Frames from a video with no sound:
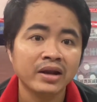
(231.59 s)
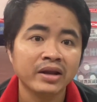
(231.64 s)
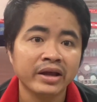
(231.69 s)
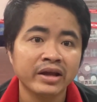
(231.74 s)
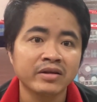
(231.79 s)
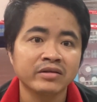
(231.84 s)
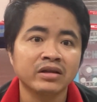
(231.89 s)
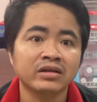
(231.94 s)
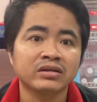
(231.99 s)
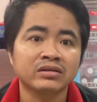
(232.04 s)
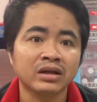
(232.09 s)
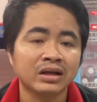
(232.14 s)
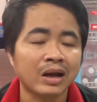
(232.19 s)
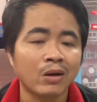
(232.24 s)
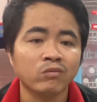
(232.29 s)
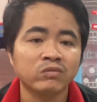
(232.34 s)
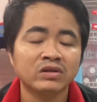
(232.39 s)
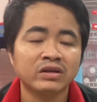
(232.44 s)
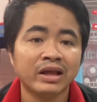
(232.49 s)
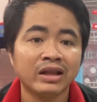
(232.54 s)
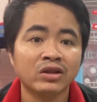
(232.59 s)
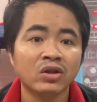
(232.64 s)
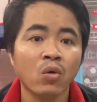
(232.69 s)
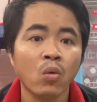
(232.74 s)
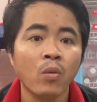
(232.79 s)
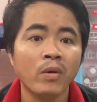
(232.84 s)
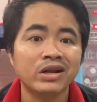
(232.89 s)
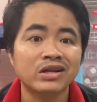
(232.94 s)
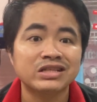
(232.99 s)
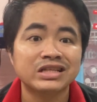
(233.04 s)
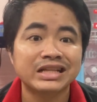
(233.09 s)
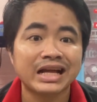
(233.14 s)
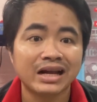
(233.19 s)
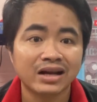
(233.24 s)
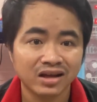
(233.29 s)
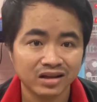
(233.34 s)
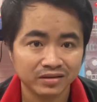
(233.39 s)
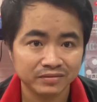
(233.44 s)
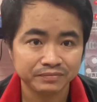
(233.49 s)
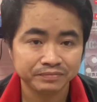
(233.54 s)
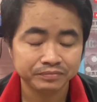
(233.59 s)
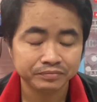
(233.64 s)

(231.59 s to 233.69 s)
thì tự, tự động doanh thu mình nó sẽ tăng lên